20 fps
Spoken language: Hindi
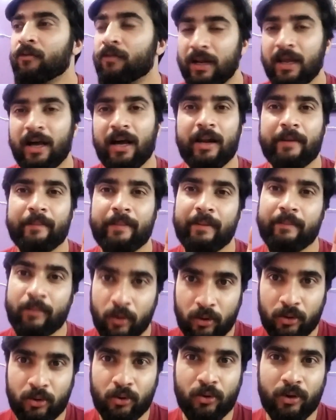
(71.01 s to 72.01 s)
फ़िलहाल मैं
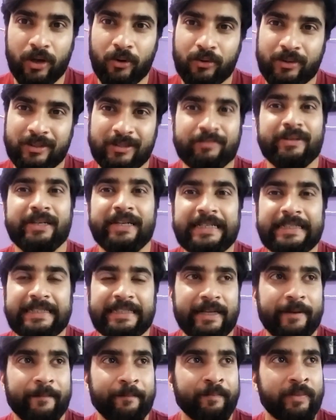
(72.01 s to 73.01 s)
बोर हो गया हूँ इस बी
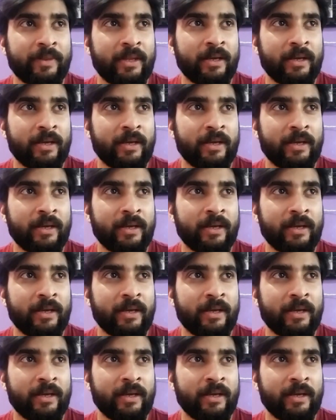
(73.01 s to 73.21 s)
से